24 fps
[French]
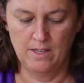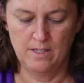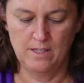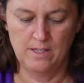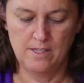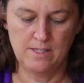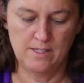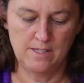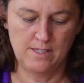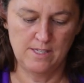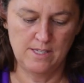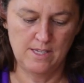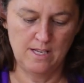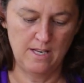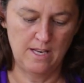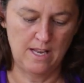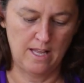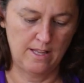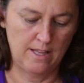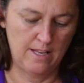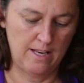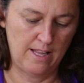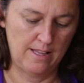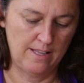ici,
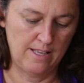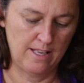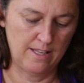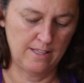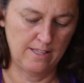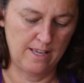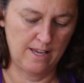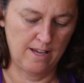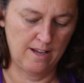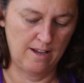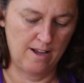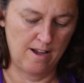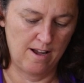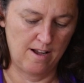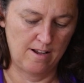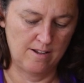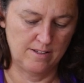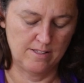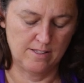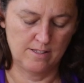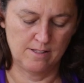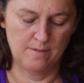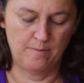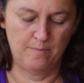la, dernière
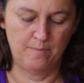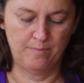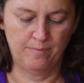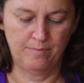case.